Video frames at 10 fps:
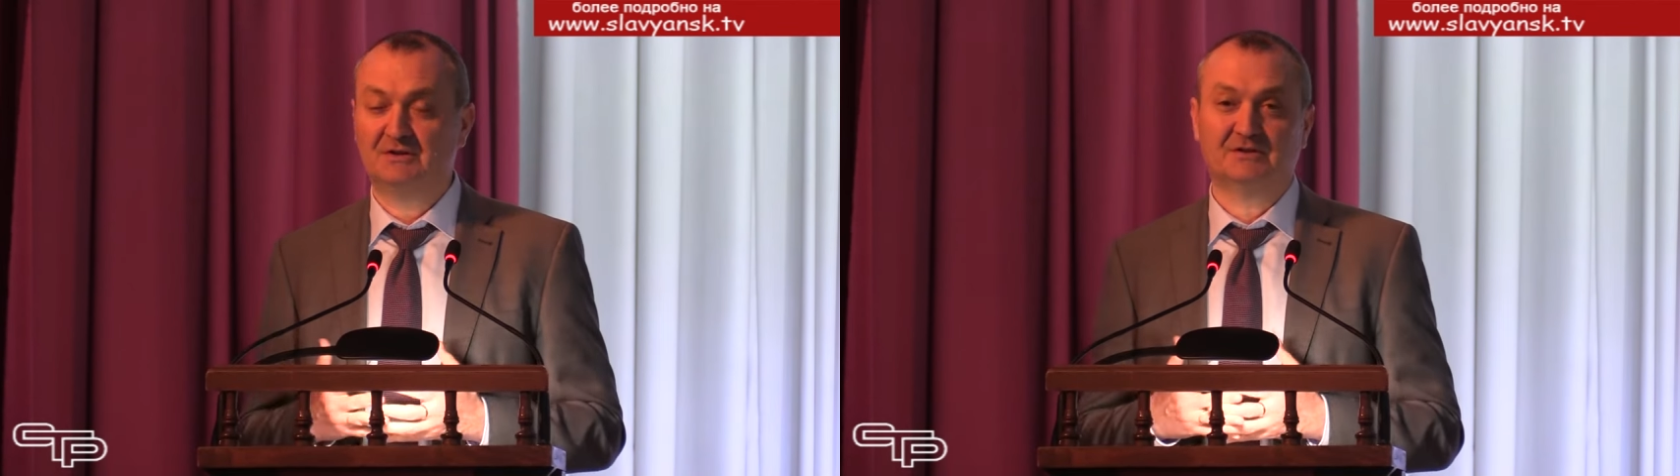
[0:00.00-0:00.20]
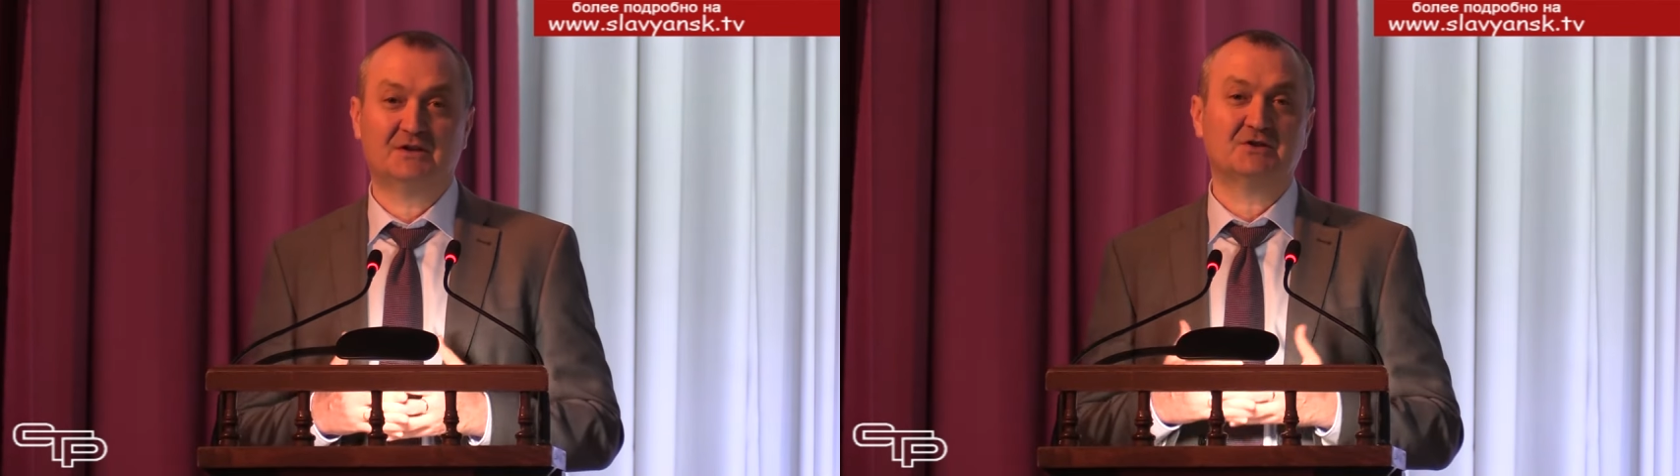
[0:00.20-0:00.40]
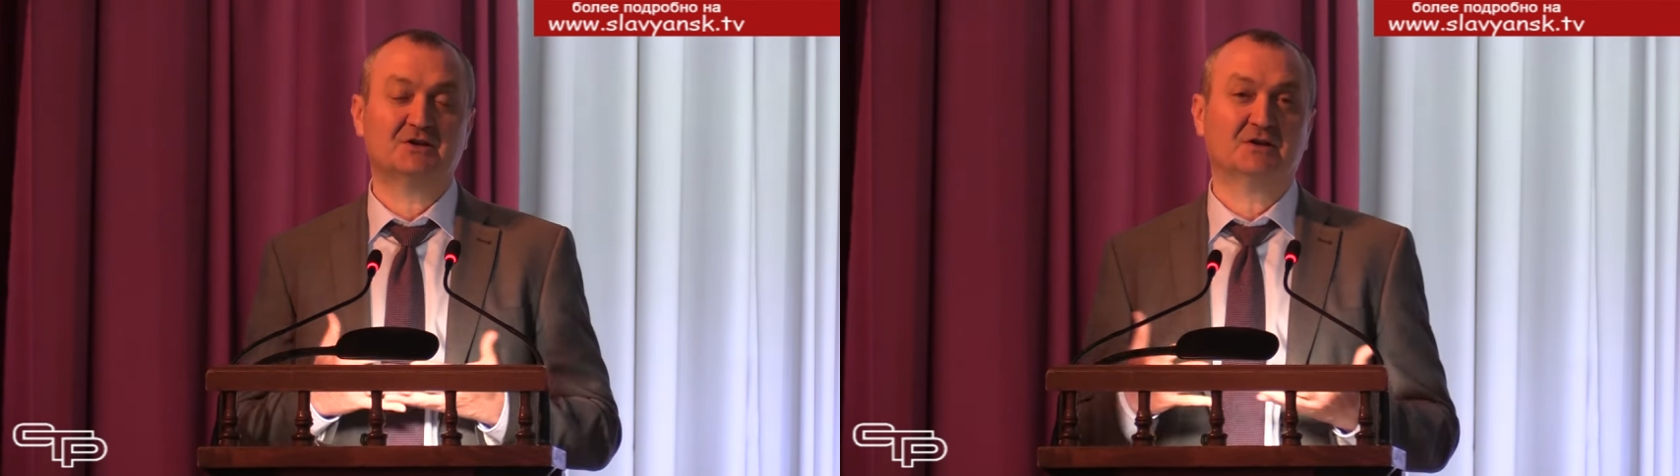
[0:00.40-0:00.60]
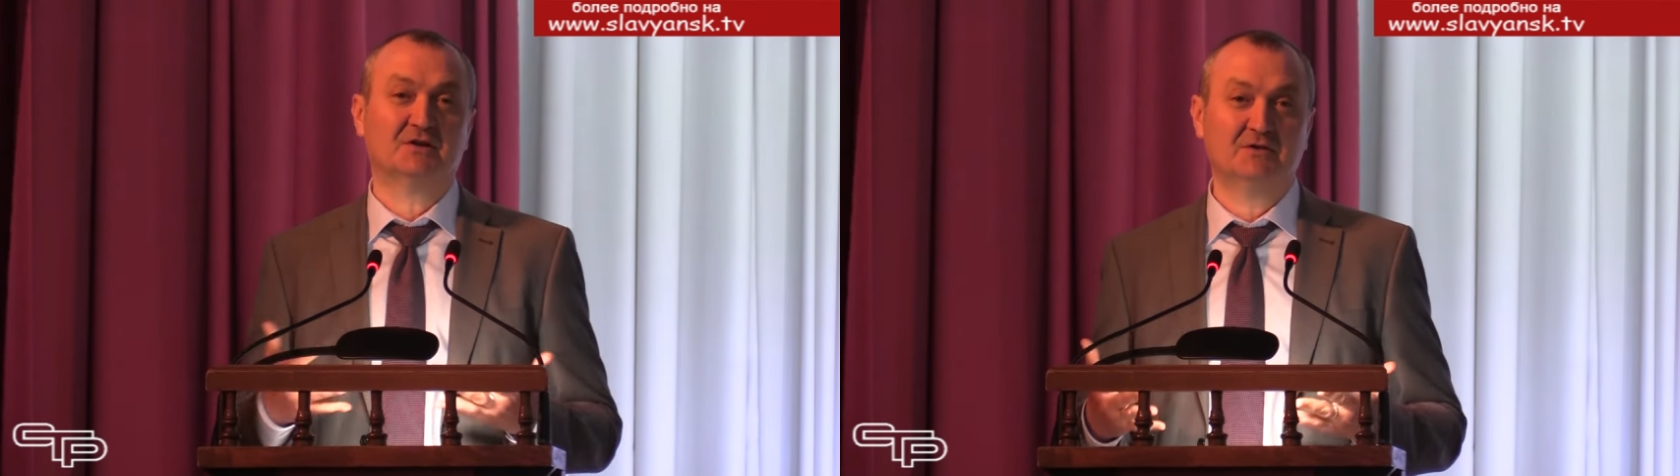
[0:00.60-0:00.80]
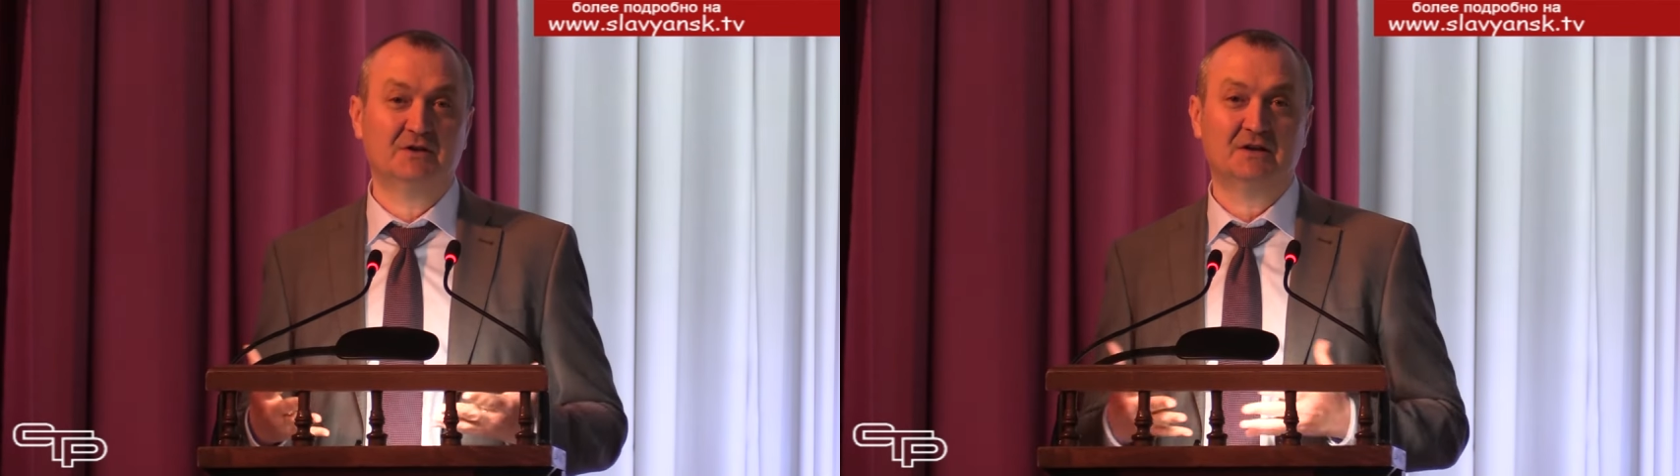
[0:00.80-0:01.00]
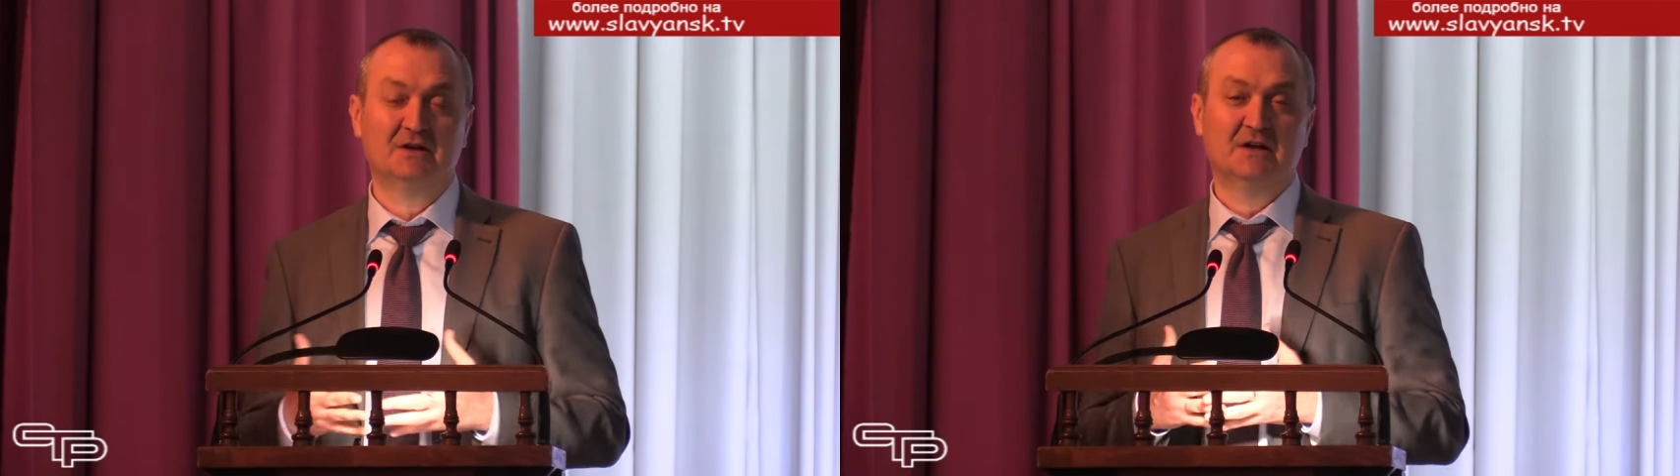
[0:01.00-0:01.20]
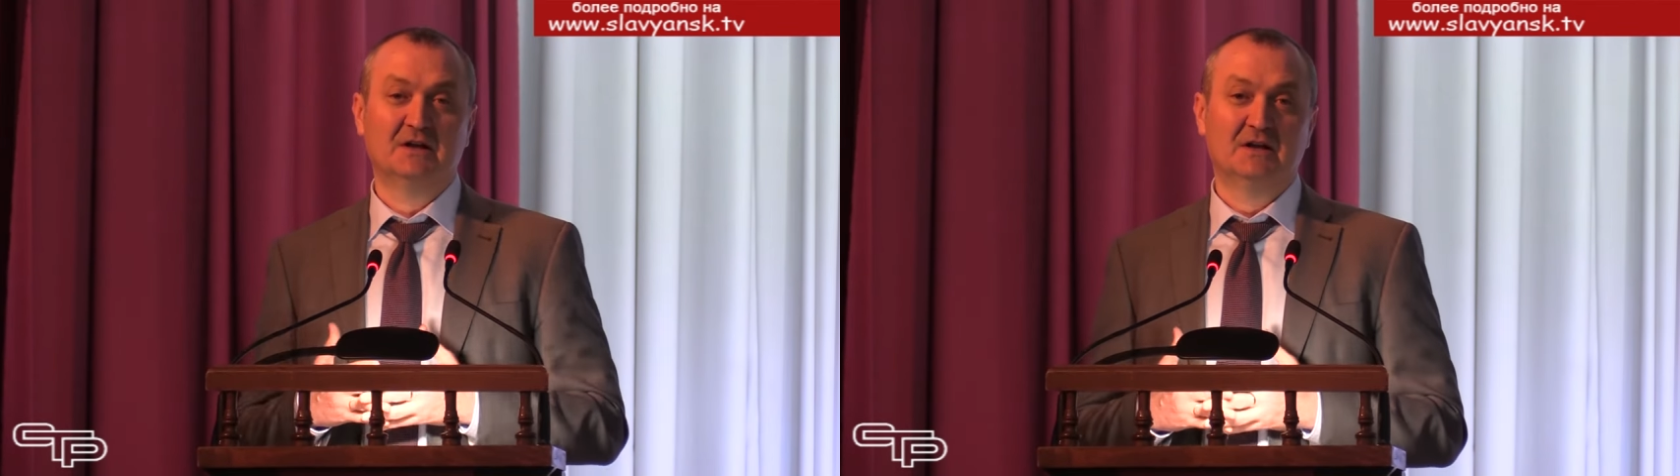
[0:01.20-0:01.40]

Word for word: И задача главы